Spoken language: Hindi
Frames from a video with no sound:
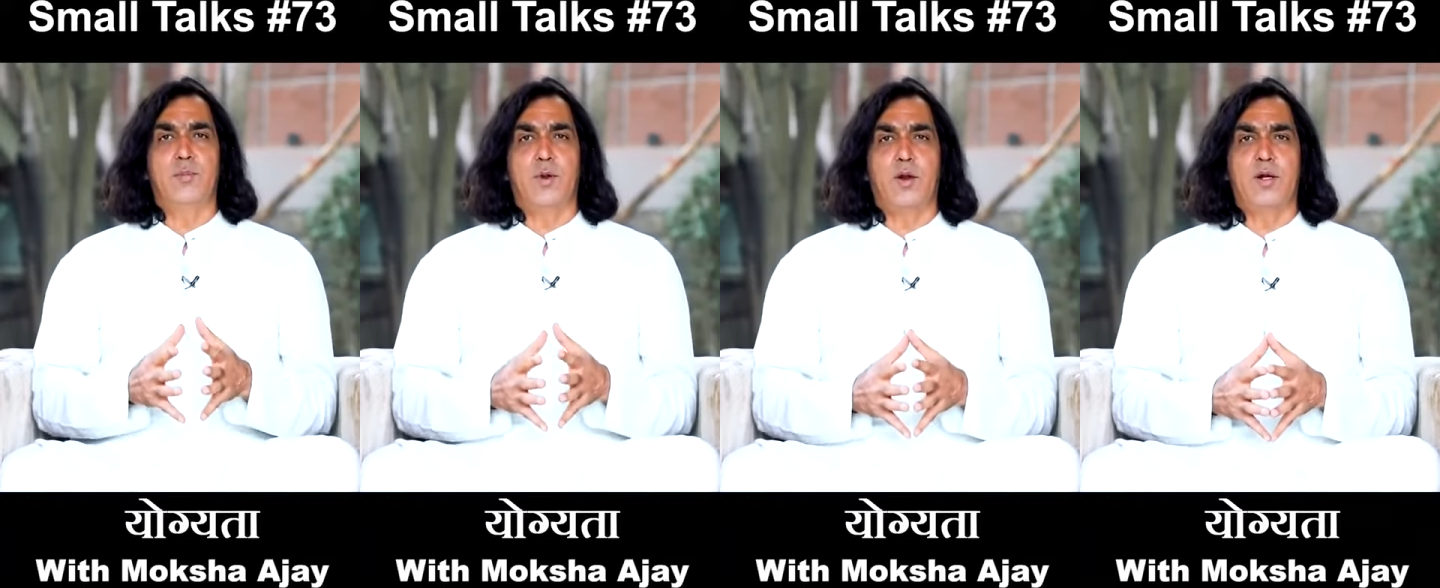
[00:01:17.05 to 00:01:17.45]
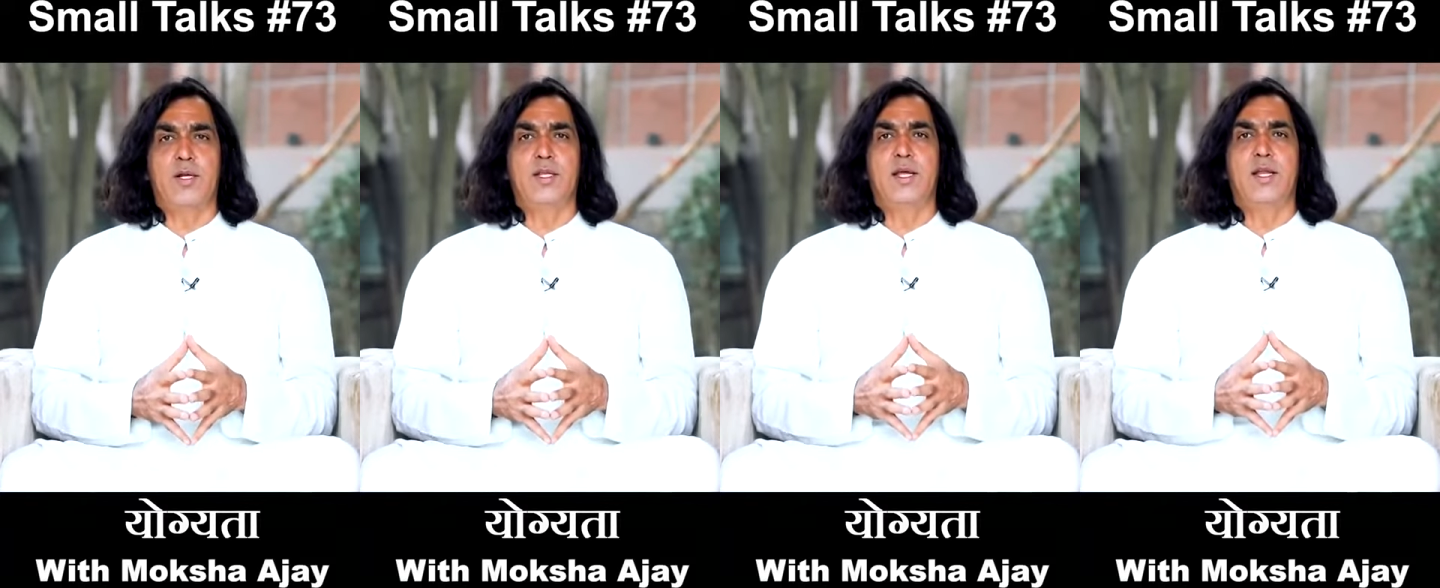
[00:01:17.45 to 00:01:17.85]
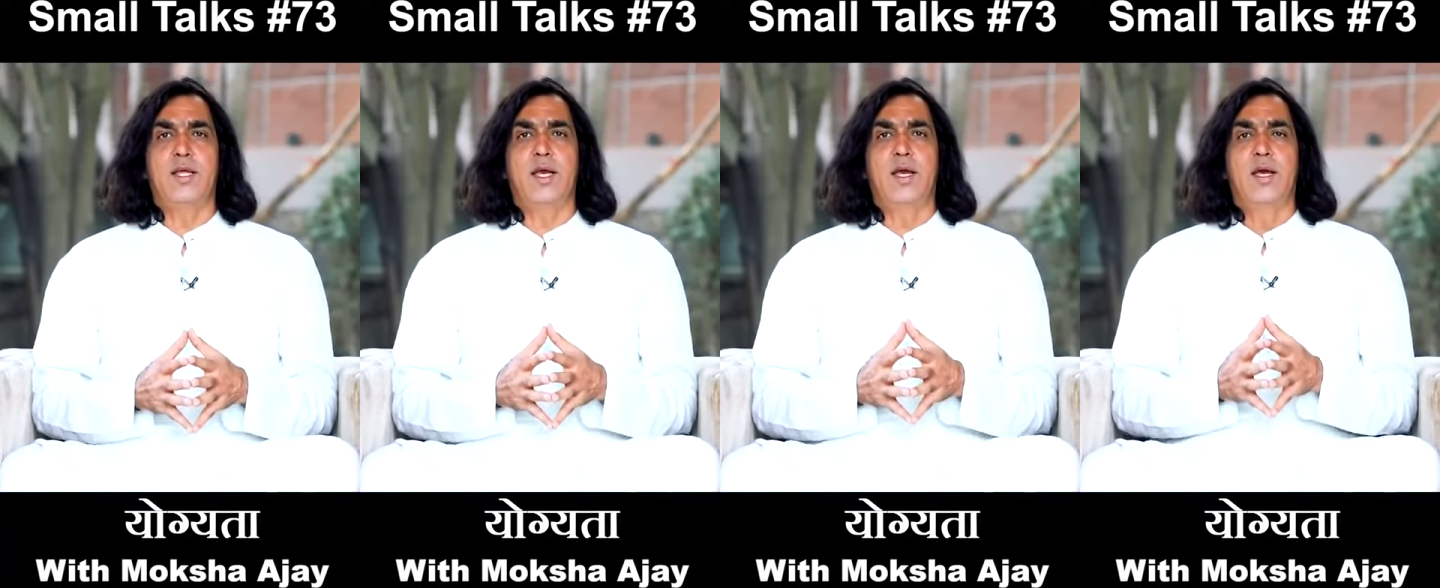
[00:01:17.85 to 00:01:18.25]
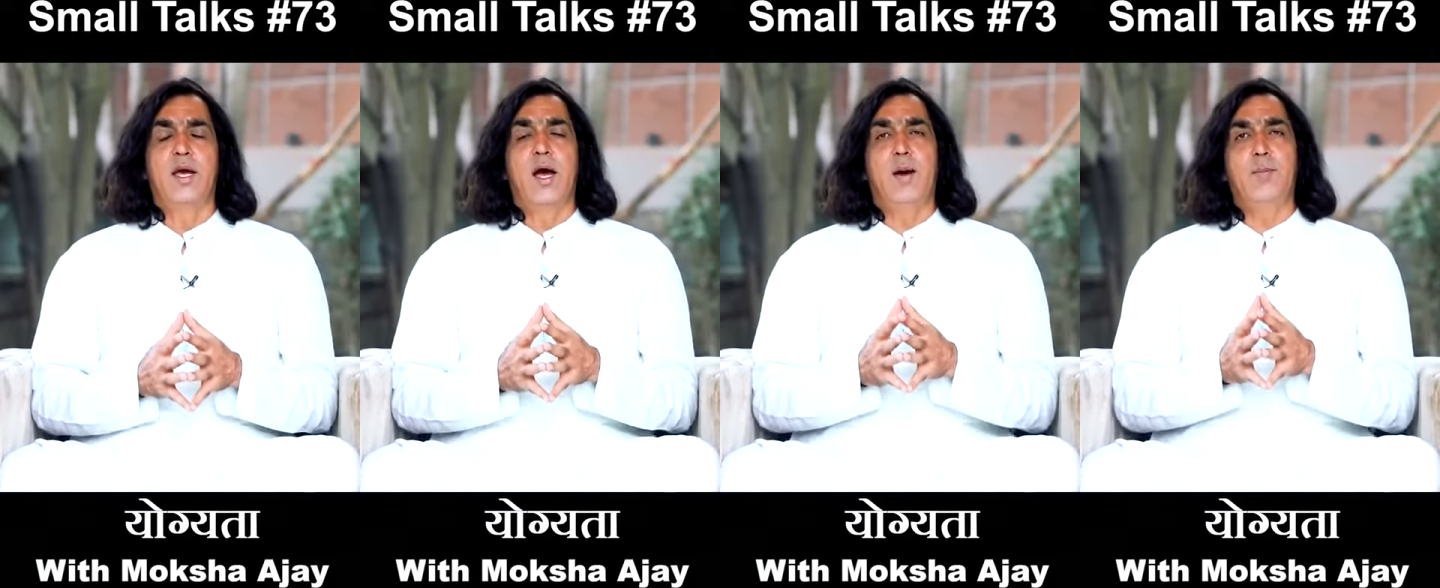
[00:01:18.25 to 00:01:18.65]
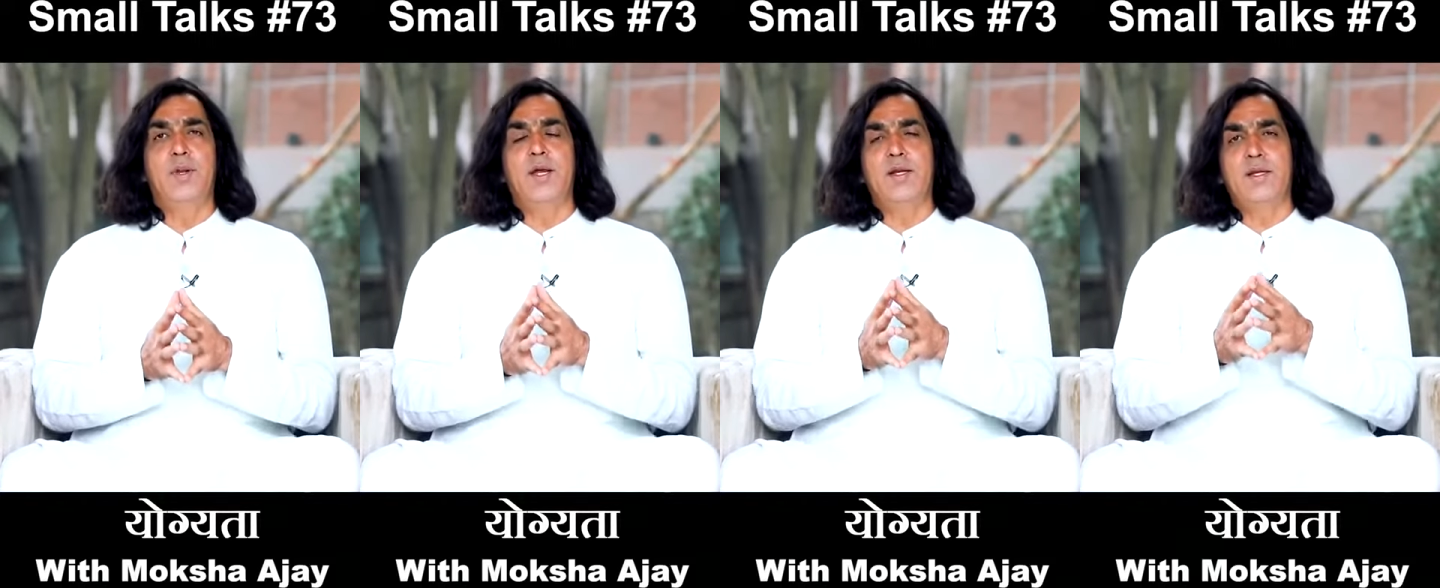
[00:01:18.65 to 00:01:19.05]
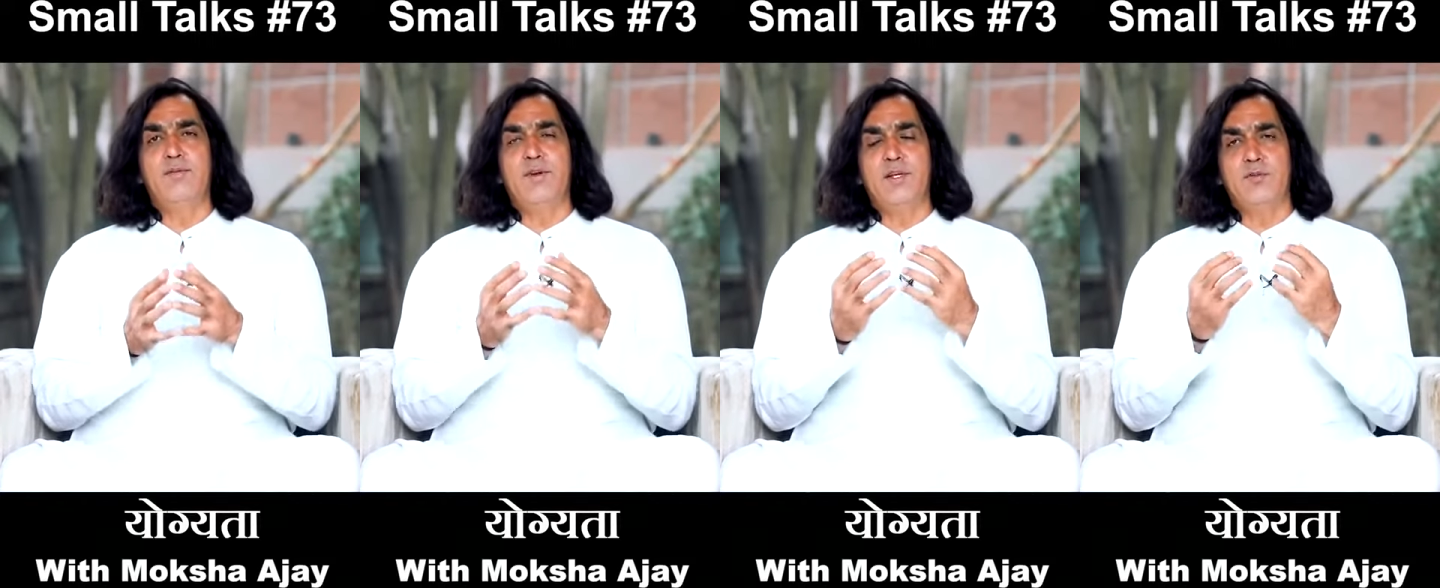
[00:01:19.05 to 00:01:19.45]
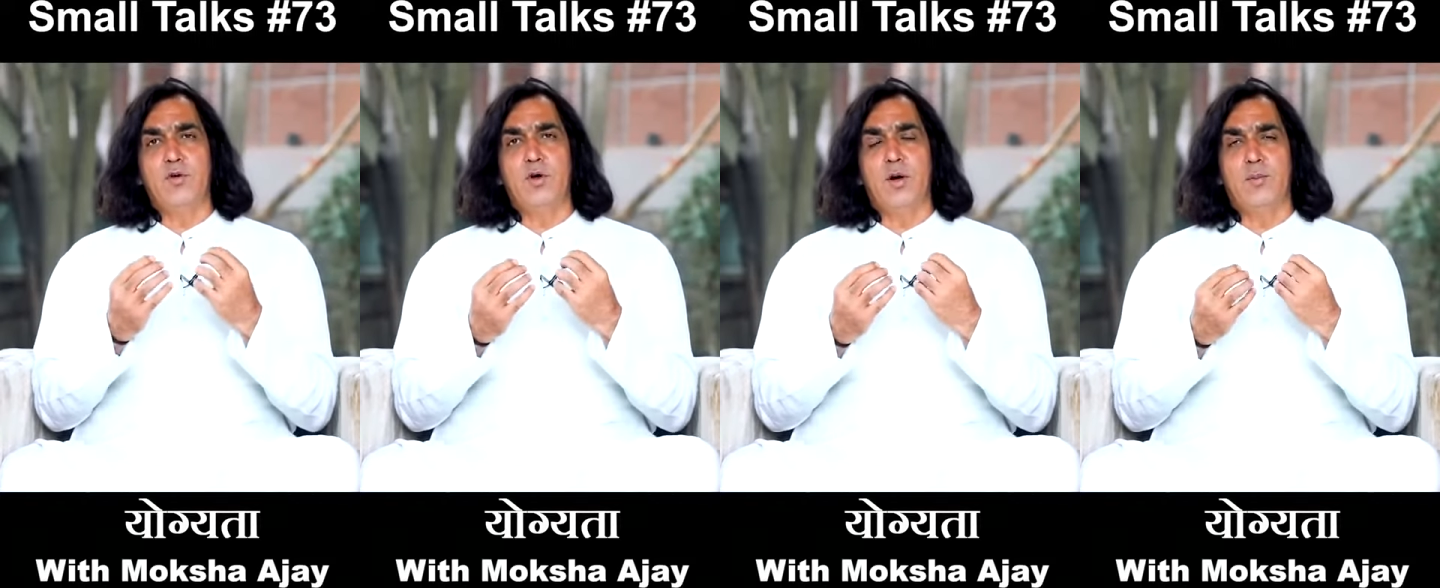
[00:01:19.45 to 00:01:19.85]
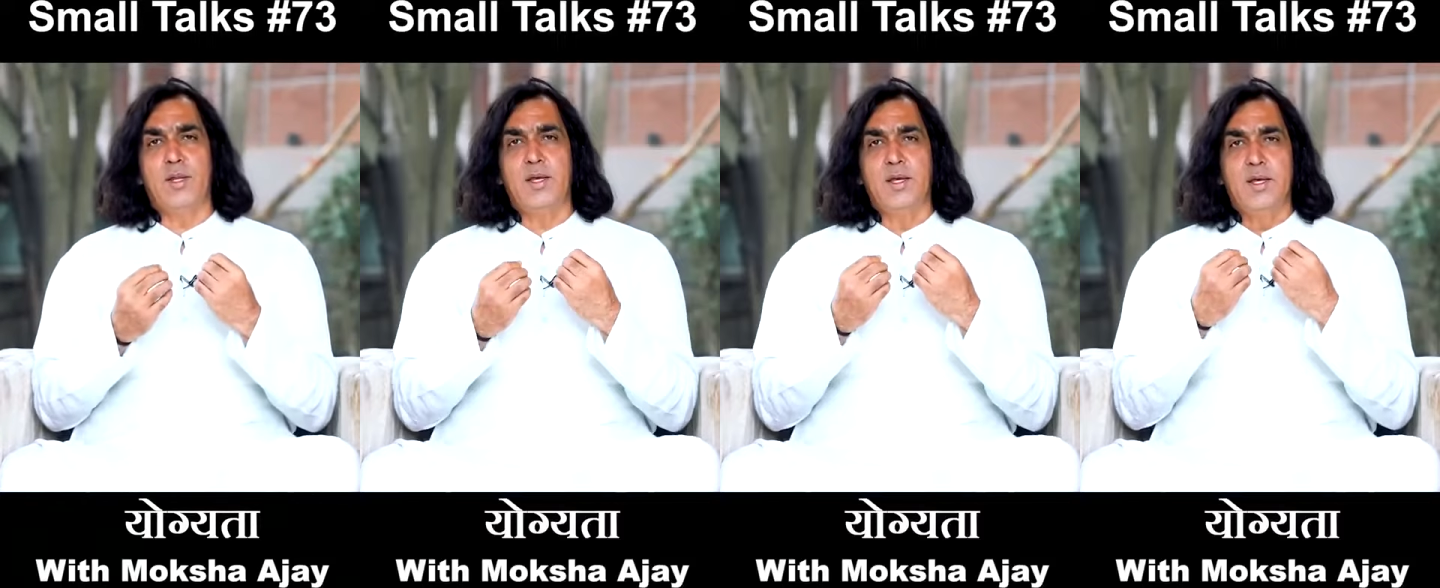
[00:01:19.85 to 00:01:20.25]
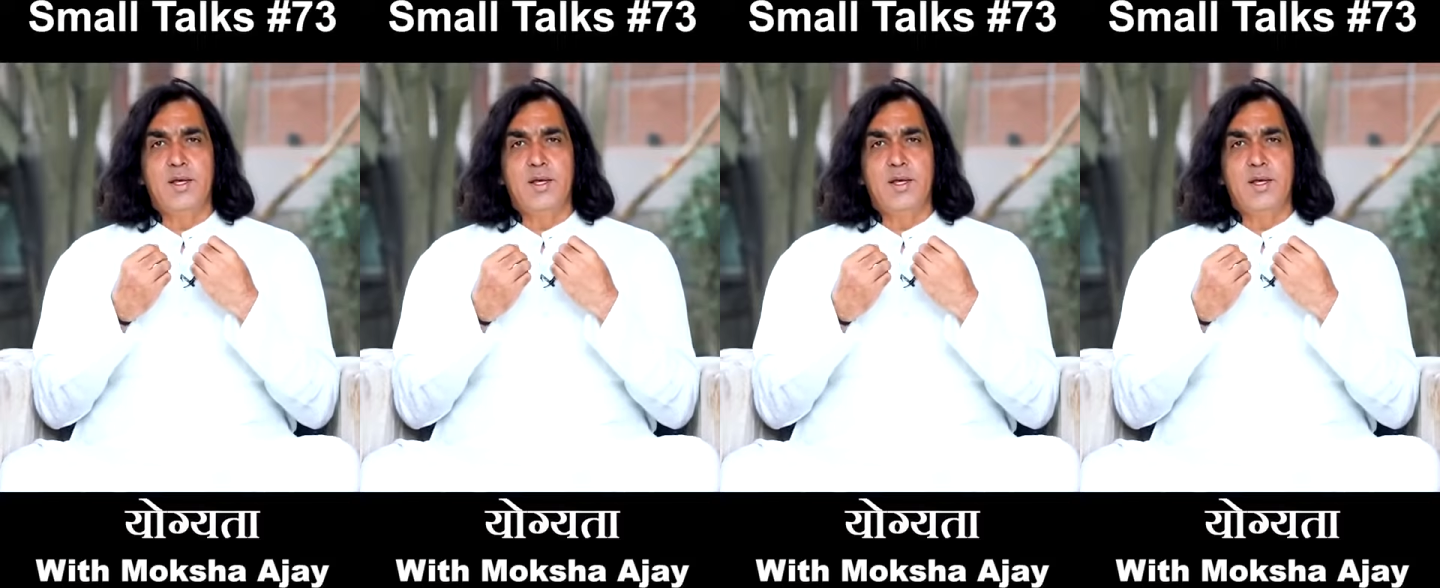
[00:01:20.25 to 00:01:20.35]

प्रायोरिटी देनी है अपनी एक्टिविटीज़ को हमने